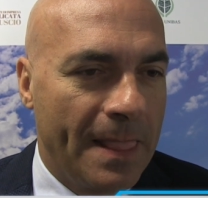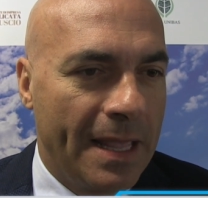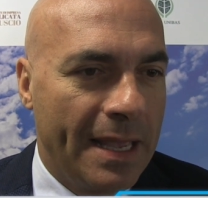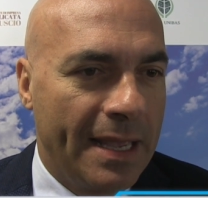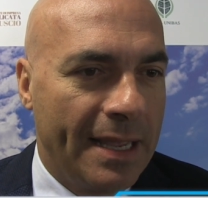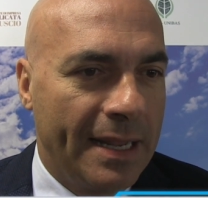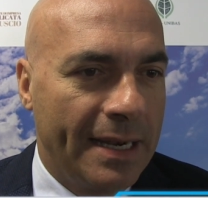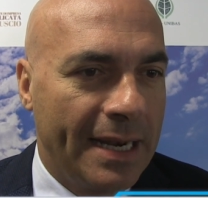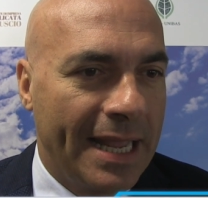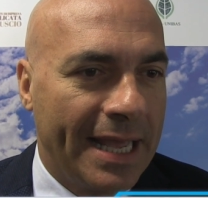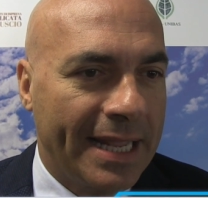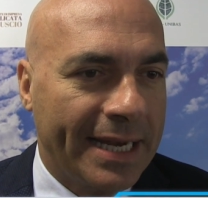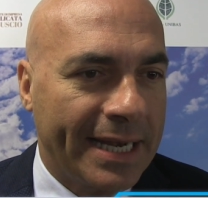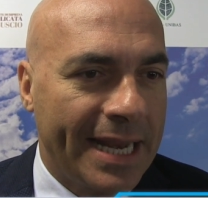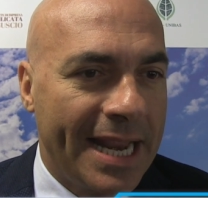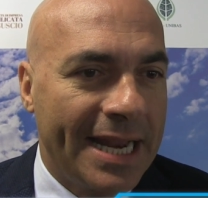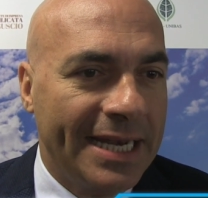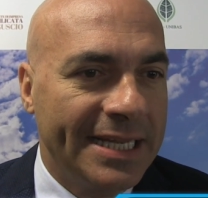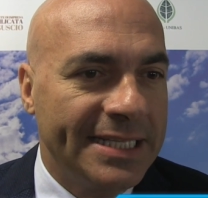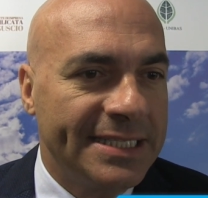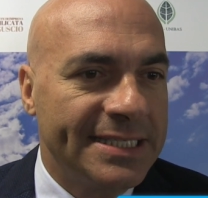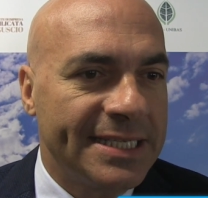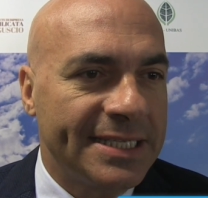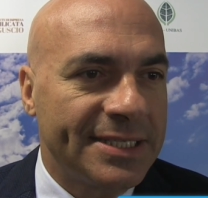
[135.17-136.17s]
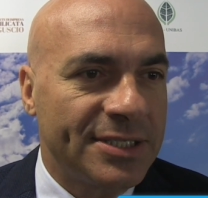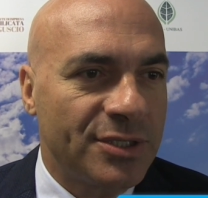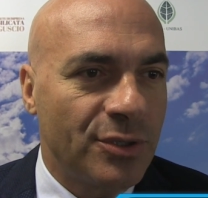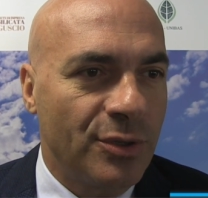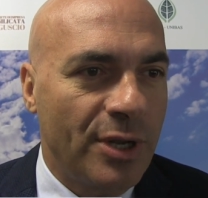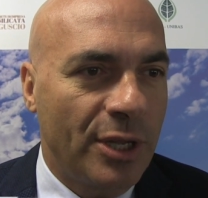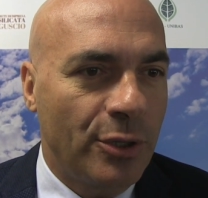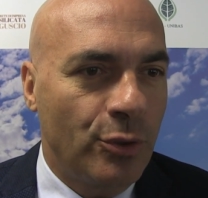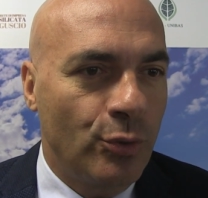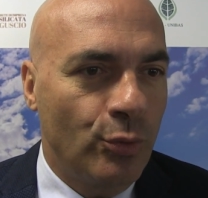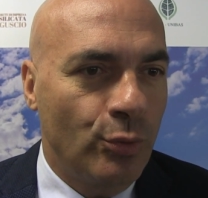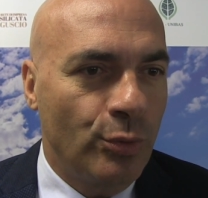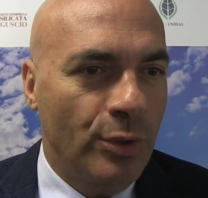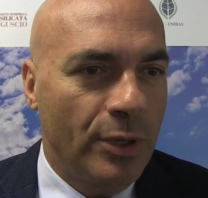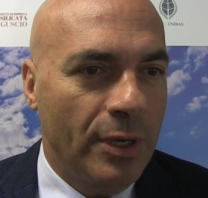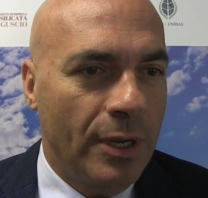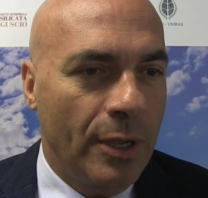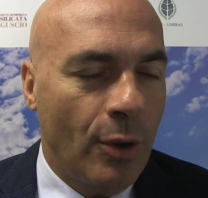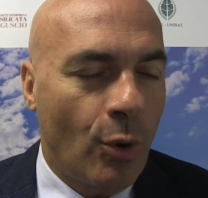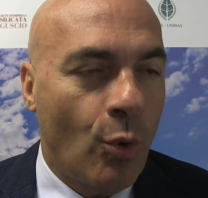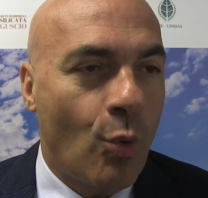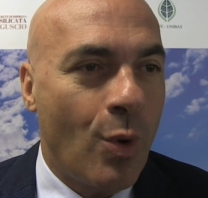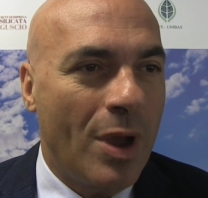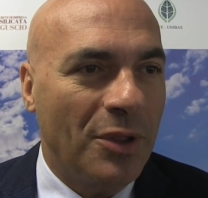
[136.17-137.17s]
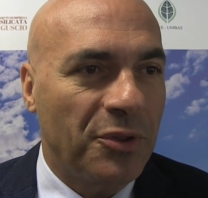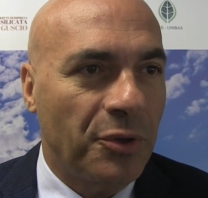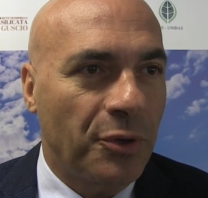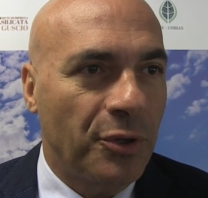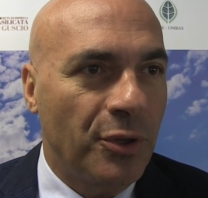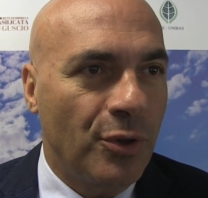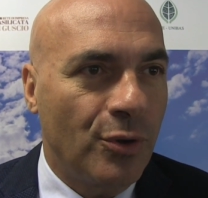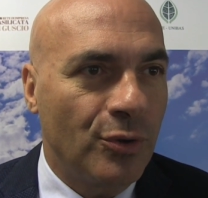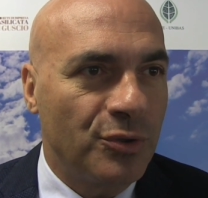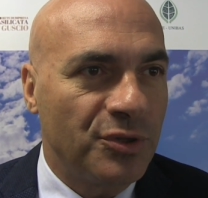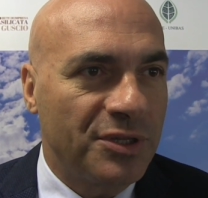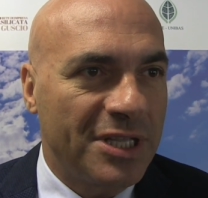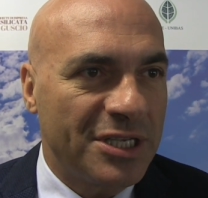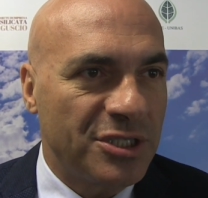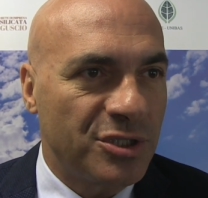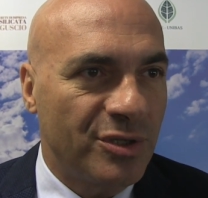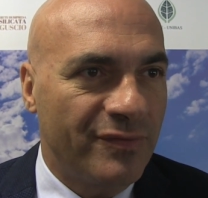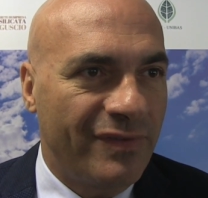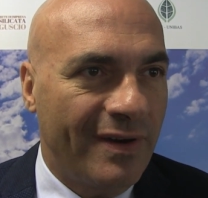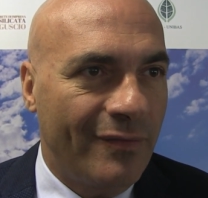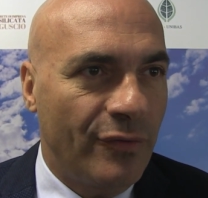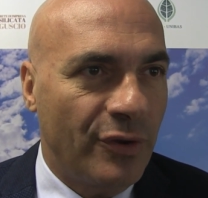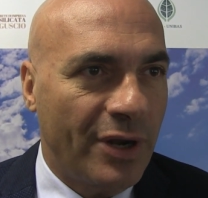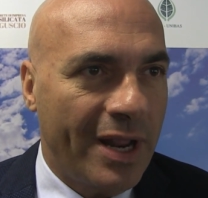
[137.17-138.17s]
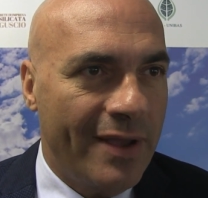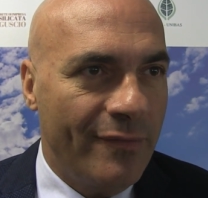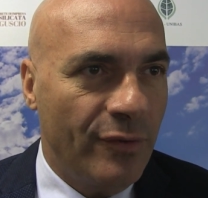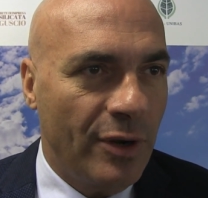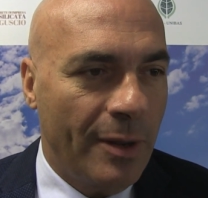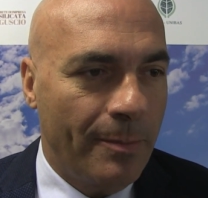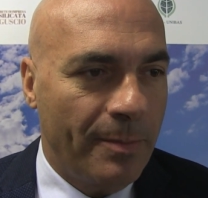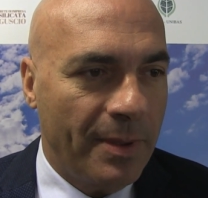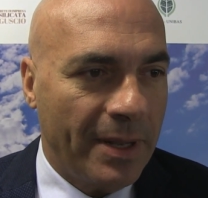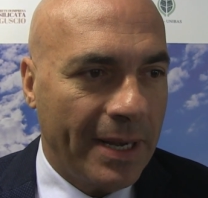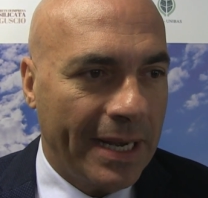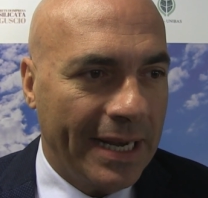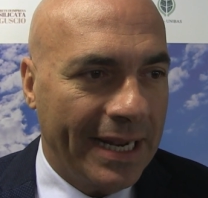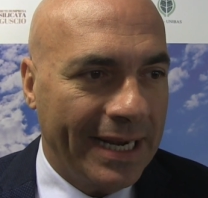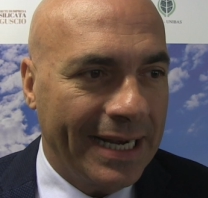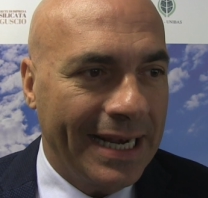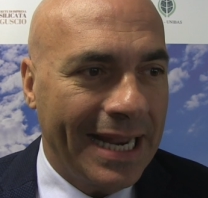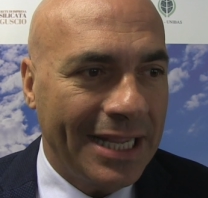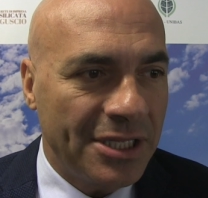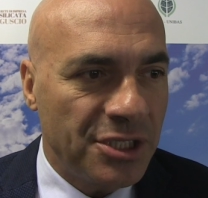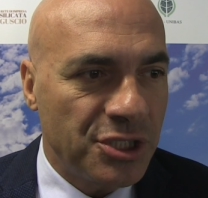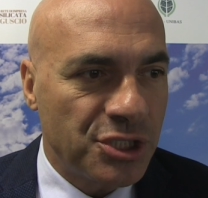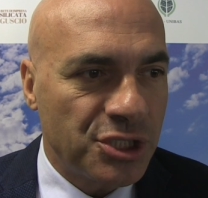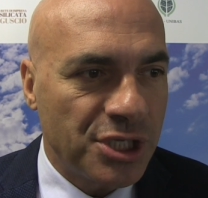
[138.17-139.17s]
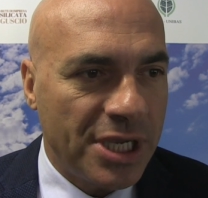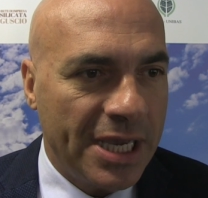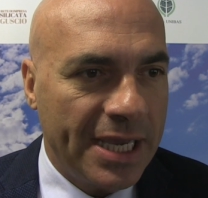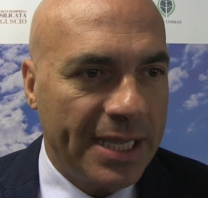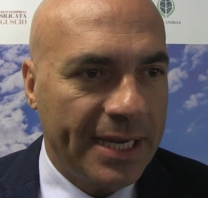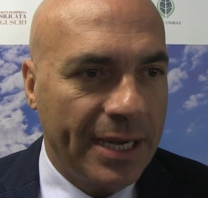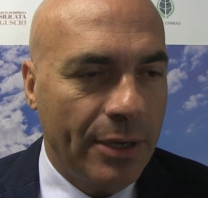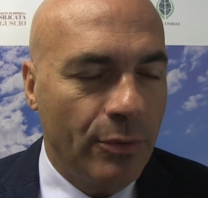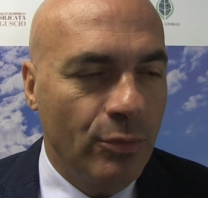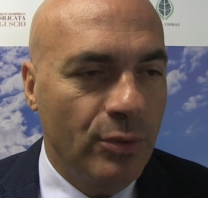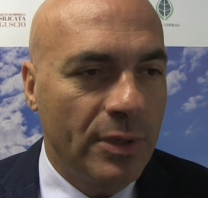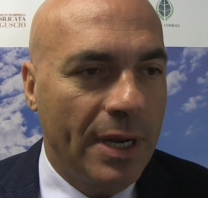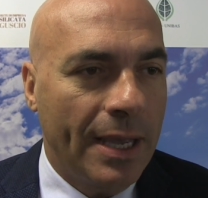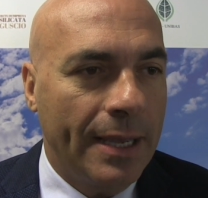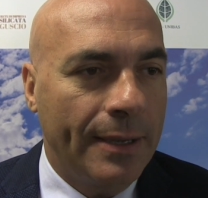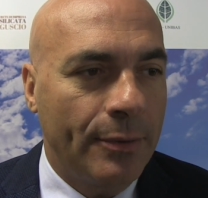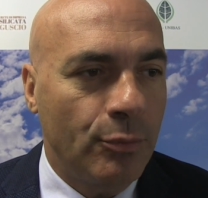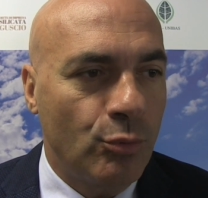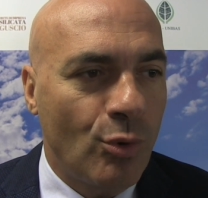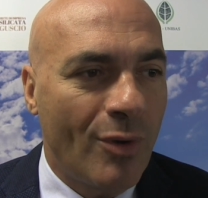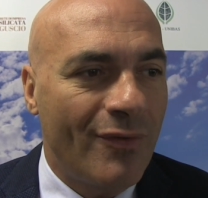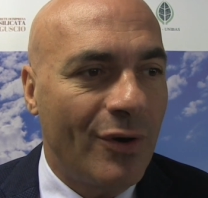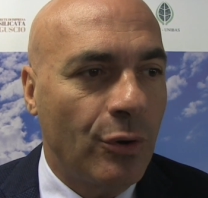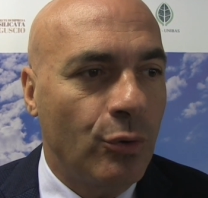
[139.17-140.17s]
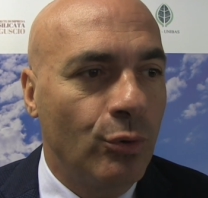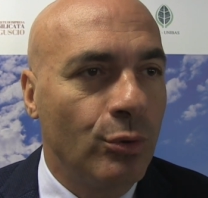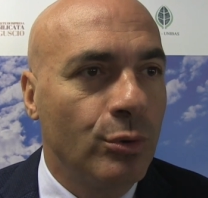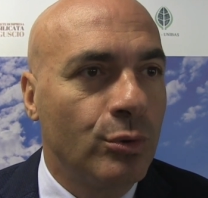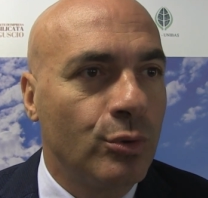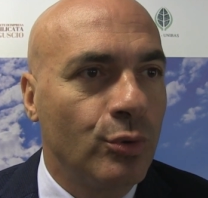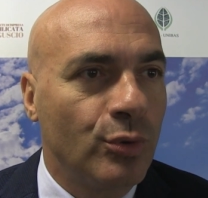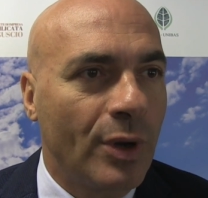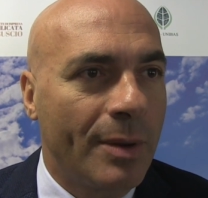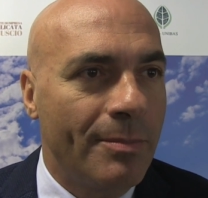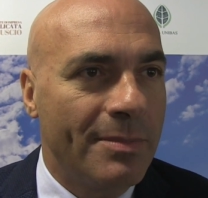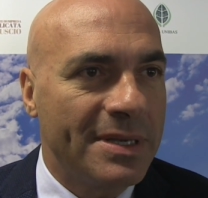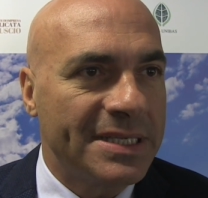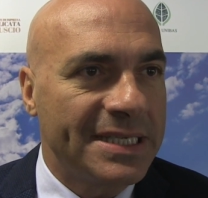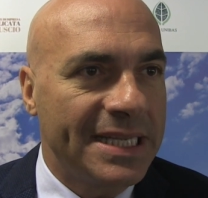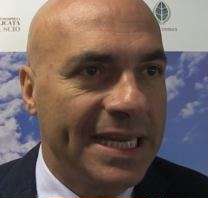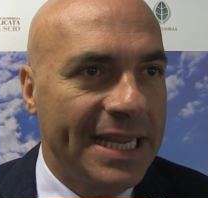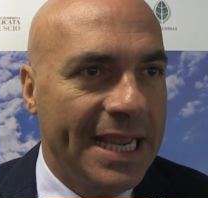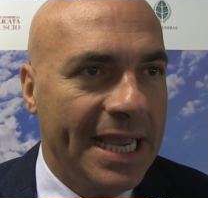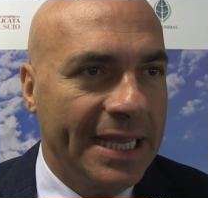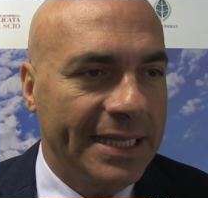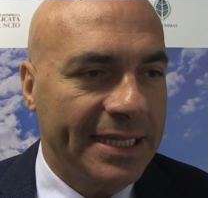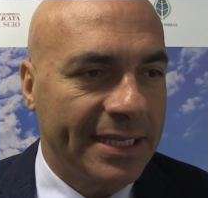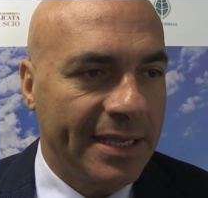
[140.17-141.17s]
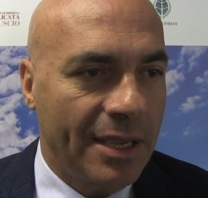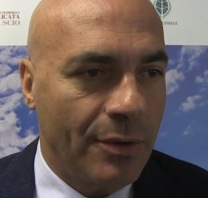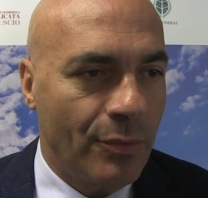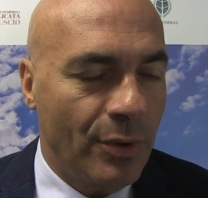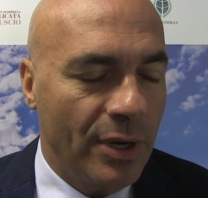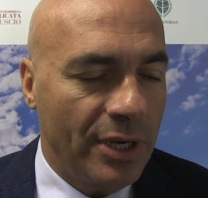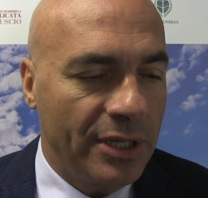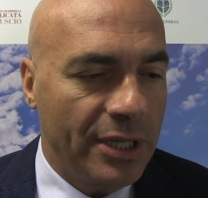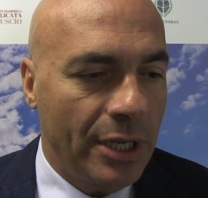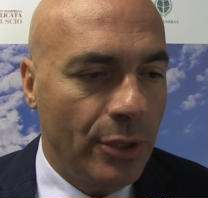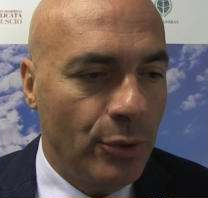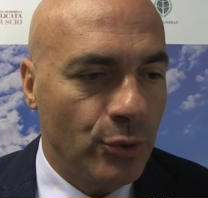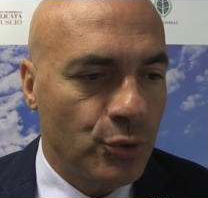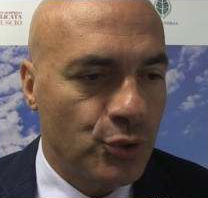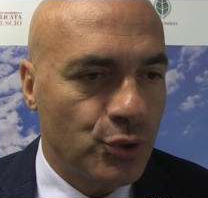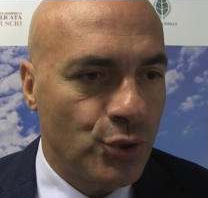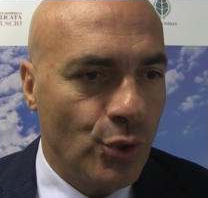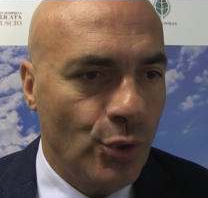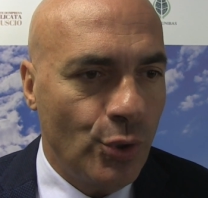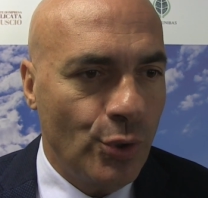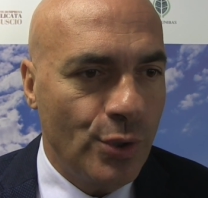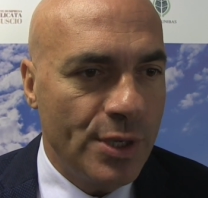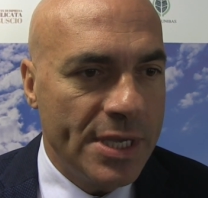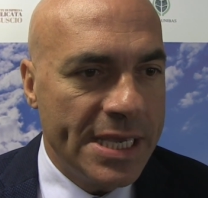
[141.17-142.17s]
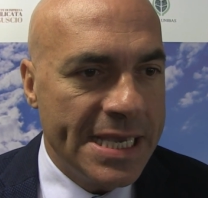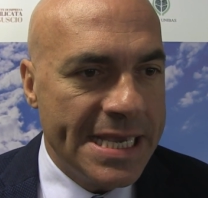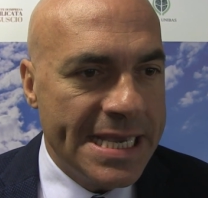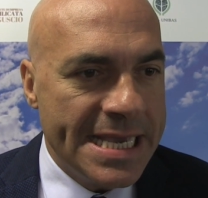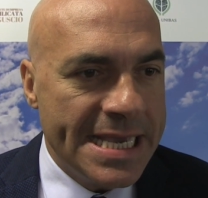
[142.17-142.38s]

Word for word: la realizzazione di un quadro di contesto favorevole per lanciare una nuova cultura in Basilicata che è quella del nocciolo